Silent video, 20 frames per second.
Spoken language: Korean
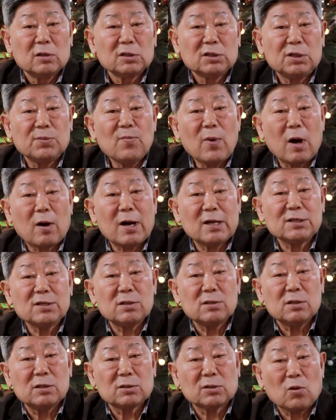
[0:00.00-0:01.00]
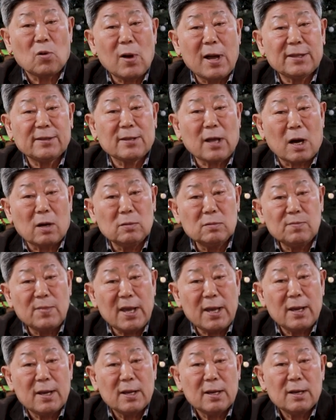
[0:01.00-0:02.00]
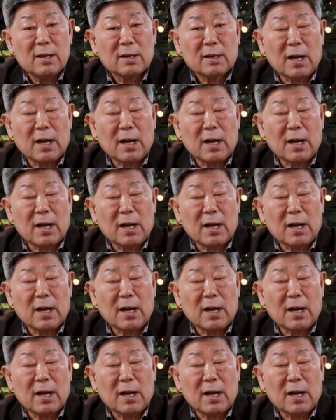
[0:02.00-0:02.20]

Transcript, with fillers: 심화 과정을 통한 다음에